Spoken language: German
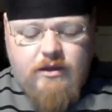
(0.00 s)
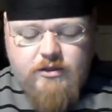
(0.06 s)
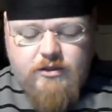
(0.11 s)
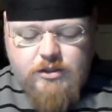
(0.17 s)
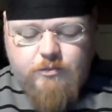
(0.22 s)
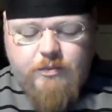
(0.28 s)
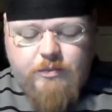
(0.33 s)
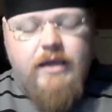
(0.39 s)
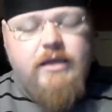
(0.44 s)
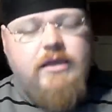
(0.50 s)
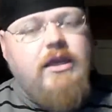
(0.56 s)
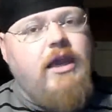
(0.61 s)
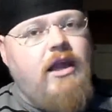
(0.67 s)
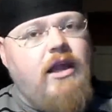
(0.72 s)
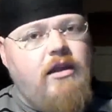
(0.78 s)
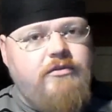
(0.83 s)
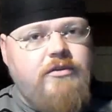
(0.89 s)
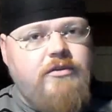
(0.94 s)
Sobald die
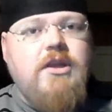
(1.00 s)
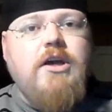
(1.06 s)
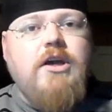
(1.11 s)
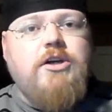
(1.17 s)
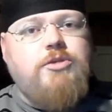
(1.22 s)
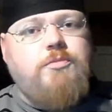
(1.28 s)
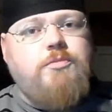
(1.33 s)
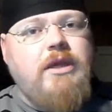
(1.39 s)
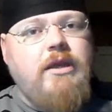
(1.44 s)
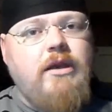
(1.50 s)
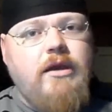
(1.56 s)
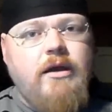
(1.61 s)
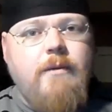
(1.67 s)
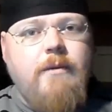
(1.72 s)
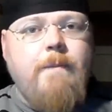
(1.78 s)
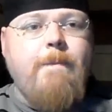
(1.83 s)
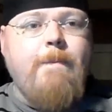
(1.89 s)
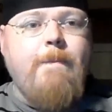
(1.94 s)
Hälfte der
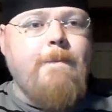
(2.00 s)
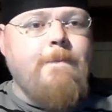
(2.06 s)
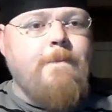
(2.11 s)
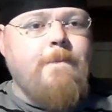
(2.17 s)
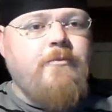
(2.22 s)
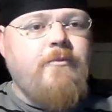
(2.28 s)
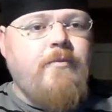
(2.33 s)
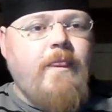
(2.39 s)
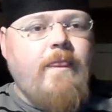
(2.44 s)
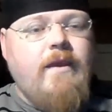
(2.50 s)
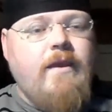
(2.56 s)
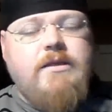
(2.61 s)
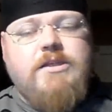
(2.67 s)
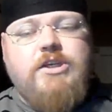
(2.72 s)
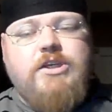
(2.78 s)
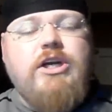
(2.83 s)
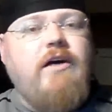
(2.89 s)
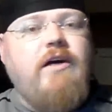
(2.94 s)
Spieler
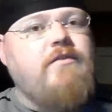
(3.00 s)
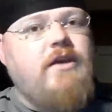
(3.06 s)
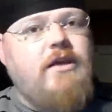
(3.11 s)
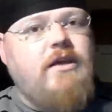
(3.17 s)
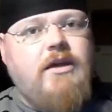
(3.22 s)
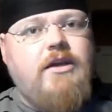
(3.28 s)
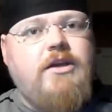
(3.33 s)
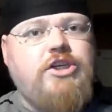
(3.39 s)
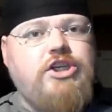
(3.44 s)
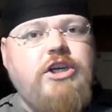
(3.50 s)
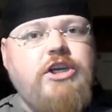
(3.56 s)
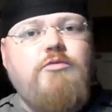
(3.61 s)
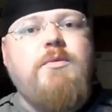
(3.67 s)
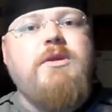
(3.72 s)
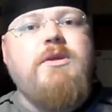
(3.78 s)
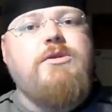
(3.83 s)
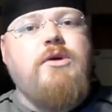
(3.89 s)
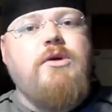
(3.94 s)
es geschafft hat, ein
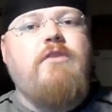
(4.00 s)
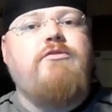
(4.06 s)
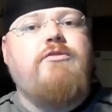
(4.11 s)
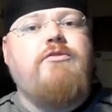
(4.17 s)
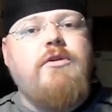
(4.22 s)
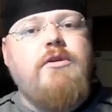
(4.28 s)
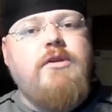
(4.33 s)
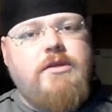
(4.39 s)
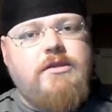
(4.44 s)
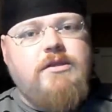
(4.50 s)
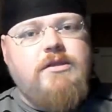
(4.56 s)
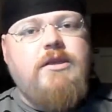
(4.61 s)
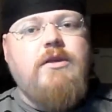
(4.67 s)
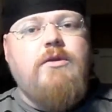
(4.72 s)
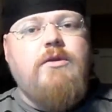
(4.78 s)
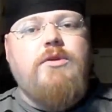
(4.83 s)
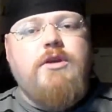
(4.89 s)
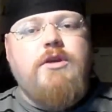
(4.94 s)
Achievement zu erfüllen, also
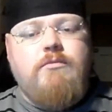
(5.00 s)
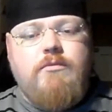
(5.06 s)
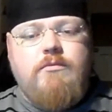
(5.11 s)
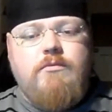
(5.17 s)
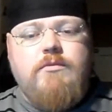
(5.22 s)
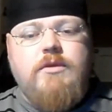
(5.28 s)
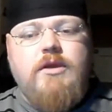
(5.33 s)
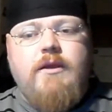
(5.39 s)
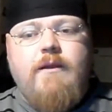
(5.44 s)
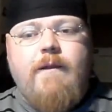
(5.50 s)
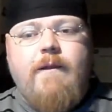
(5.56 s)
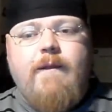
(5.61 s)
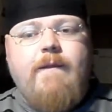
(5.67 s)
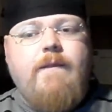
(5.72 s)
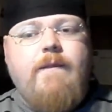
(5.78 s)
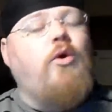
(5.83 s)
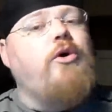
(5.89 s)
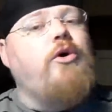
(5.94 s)
die nötigen
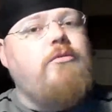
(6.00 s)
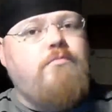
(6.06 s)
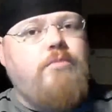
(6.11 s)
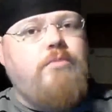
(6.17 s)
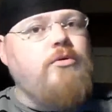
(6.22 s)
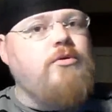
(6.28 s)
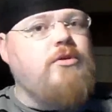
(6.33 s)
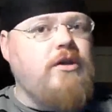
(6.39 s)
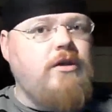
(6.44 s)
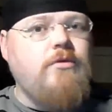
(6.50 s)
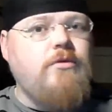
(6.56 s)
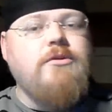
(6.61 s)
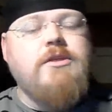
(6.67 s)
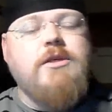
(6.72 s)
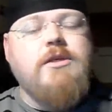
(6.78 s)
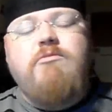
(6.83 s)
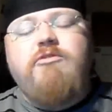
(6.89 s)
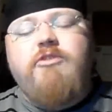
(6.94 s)
neun Punkte in
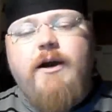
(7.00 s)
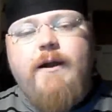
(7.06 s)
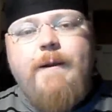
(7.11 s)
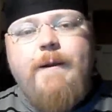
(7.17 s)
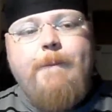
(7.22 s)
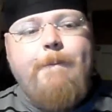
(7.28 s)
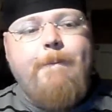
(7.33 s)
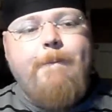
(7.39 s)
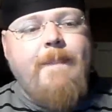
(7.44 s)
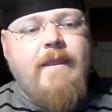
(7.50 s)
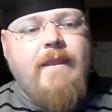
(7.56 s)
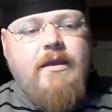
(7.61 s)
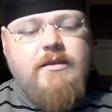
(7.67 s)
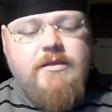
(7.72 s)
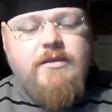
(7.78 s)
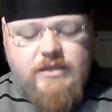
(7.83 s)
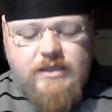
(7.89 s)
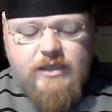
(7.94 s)
unserem Fall,
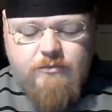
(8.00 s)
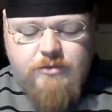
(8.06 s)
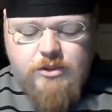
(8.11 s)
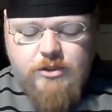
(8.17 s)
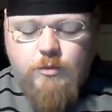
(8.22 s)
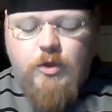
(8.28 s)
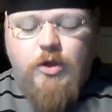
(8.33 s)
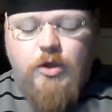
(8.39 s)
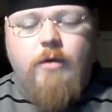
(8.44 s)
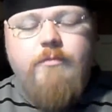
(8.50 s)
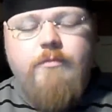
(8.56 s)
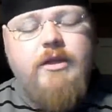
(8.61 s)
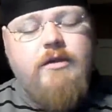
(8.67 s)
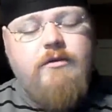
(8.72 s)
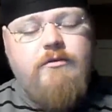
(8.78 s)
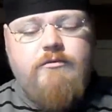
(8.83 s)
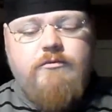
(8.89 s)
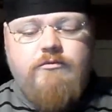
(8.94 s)
zusammenzubekommen,
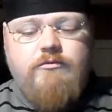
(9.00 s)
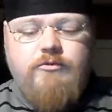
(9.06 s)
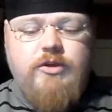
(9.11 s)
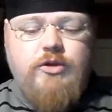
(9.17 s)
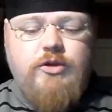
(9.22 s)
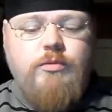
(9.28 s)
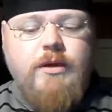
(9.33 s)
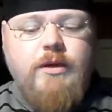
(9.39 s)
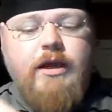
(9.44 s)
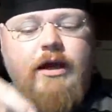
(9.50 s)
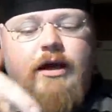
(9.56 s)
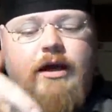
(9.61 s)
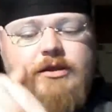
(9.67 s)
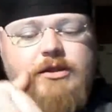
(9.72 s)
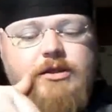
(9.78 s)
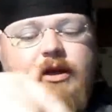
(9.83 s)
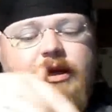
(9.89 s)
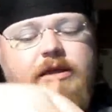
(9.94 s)
dann wird
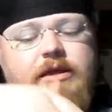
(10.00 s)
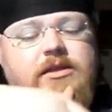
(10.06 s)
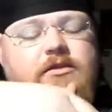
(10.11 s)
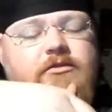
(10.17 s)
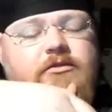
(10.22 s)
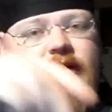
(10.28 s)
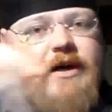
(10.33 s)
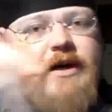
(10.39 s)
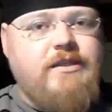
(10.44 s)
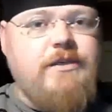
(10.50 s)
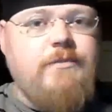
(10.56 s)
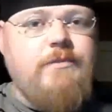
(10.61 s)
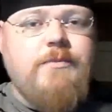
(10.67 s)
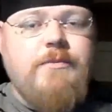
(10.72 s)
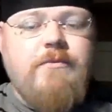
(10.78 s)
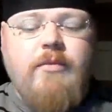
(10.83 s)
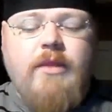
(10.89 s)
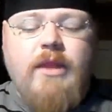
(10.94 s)
übergegangen zur nächsten Phase.